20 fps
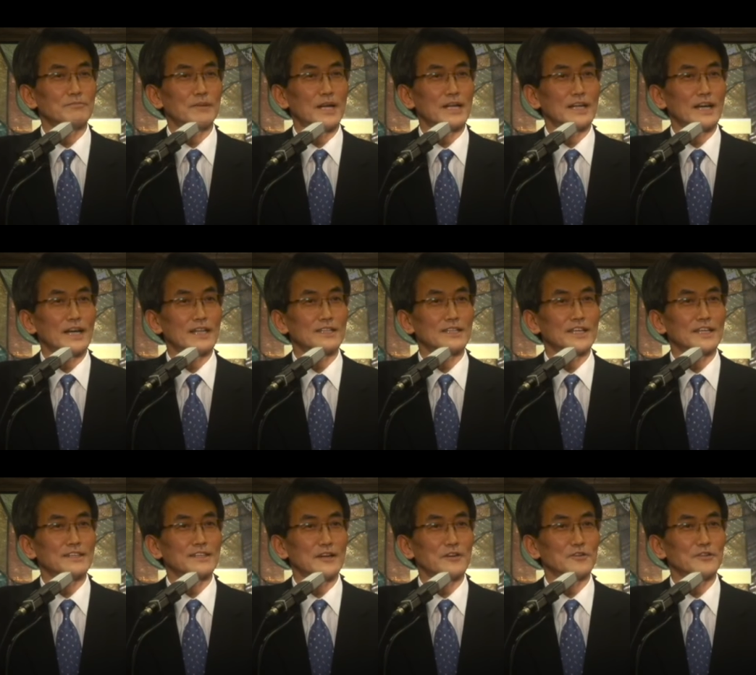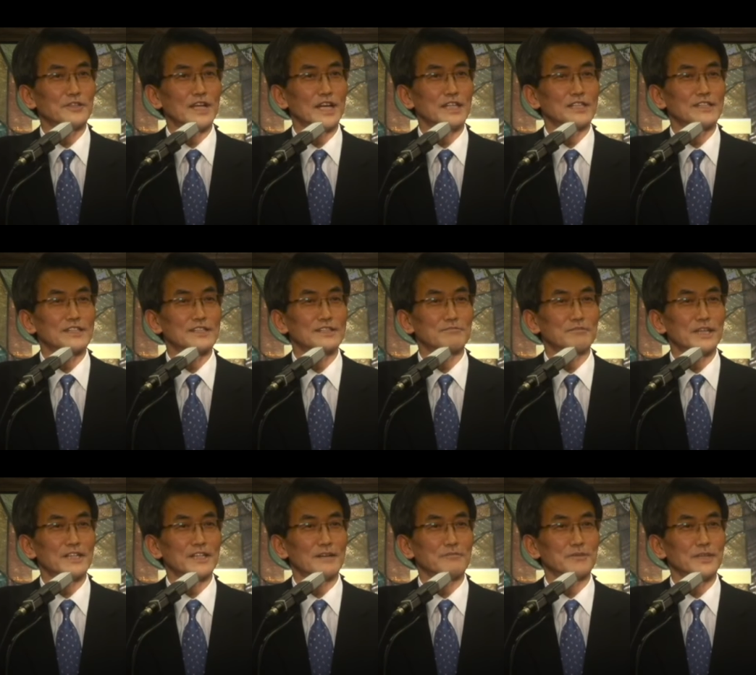말 않겠다고 내가
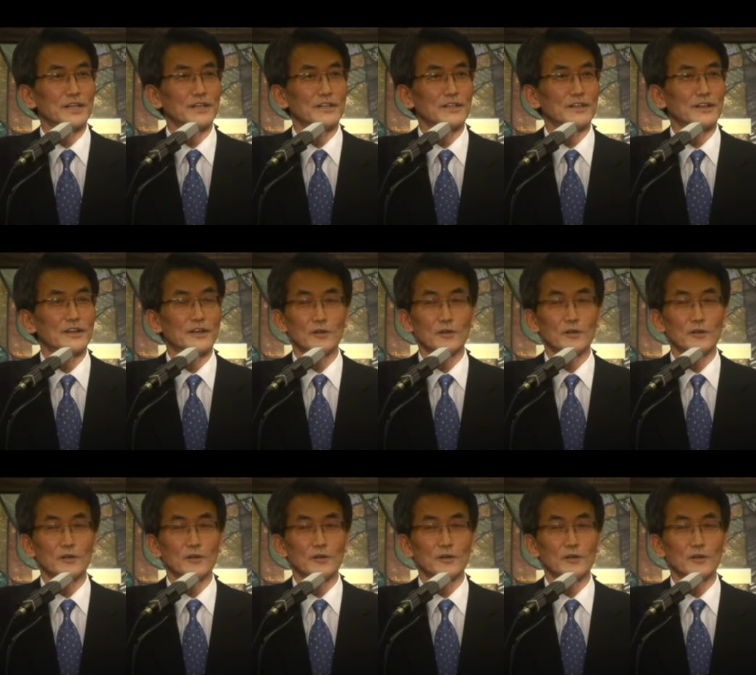결심한다면